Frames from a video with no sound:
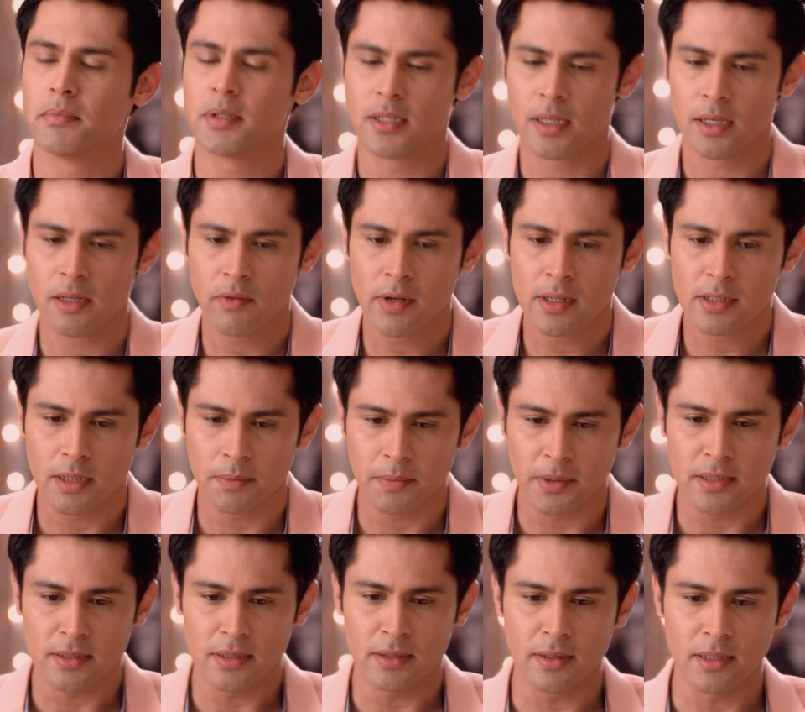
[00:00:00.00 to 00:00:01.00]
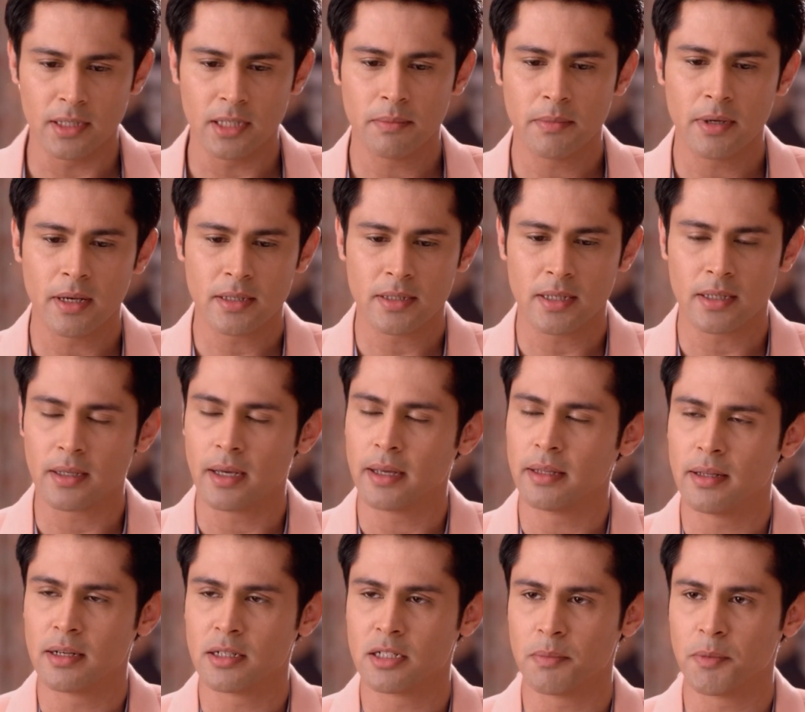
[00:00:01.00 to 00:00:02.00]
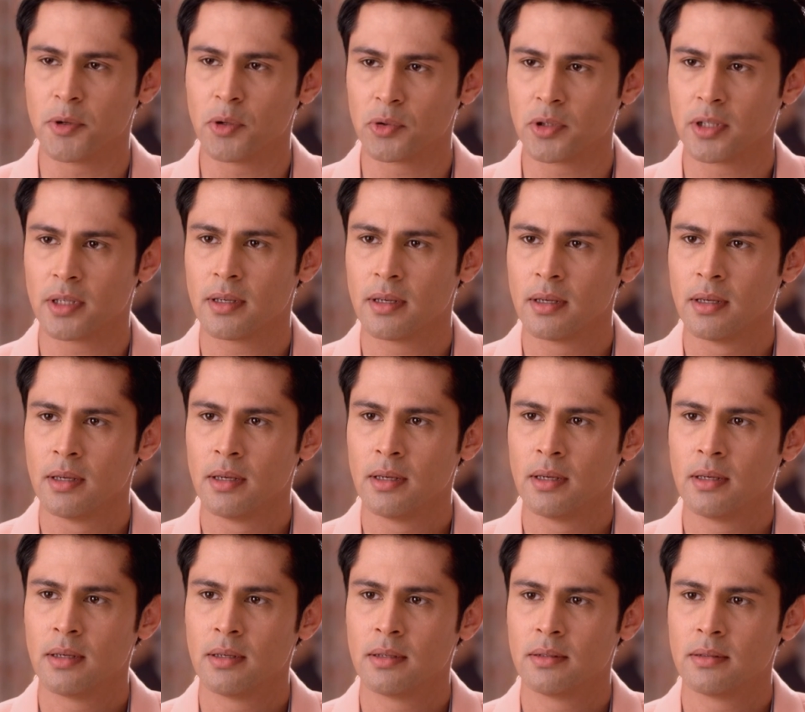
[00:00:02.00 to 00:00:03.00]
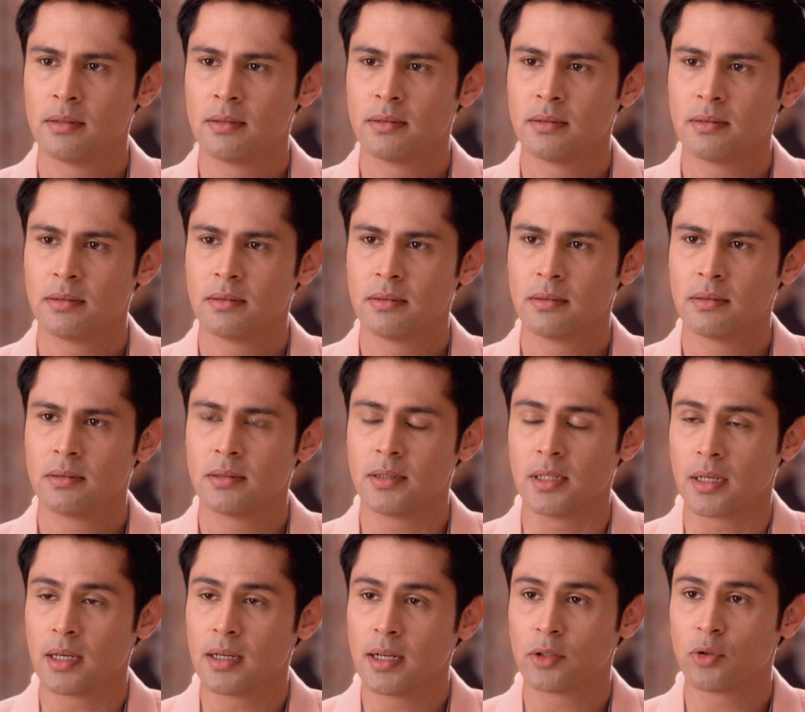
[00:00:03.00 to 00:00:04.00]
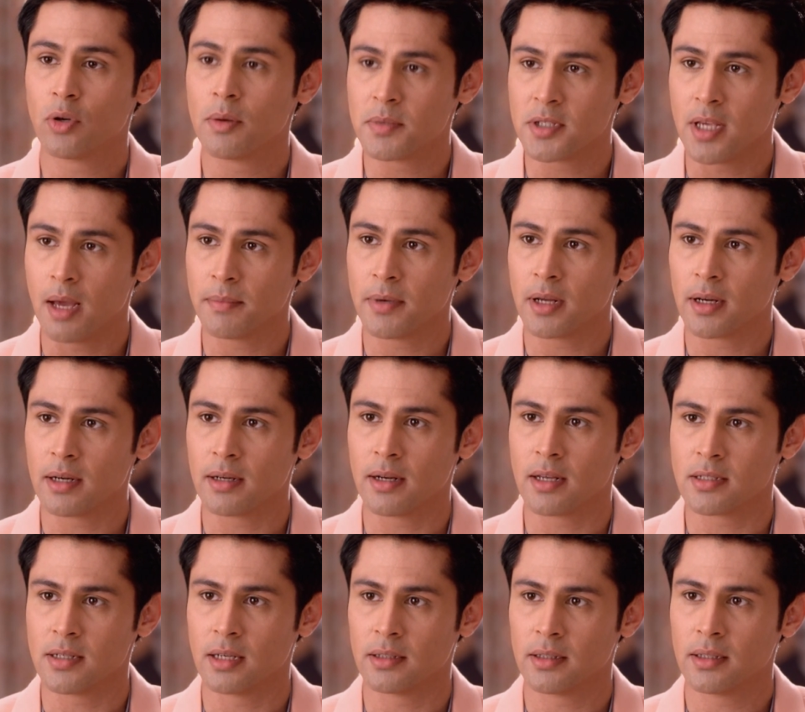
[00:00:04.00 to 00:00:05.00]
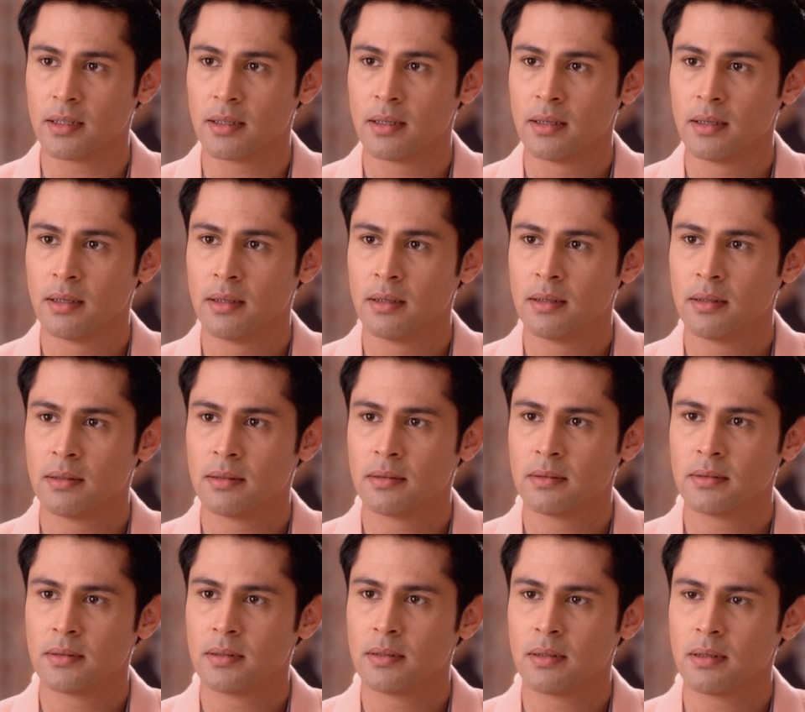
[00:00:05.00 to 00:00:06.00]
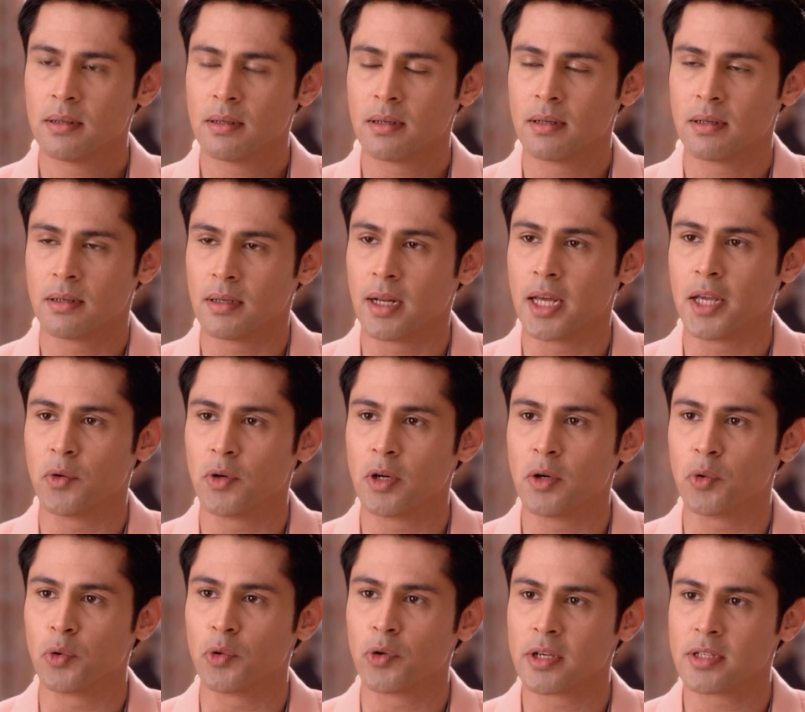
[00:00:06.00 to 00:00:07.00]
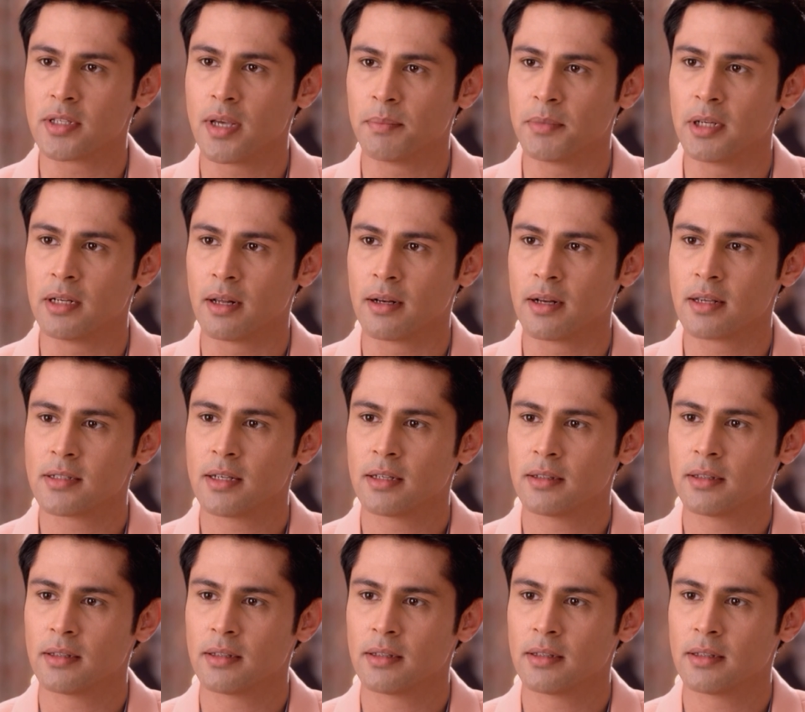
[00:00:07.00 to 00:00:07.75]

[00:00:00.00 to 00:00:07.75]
أجروال صدقيني كل العالم عندها مشاكل بحياتها وما حدا بيحب يواجه هالمشاكل هي ولا حتى بيحب إنه يحكيها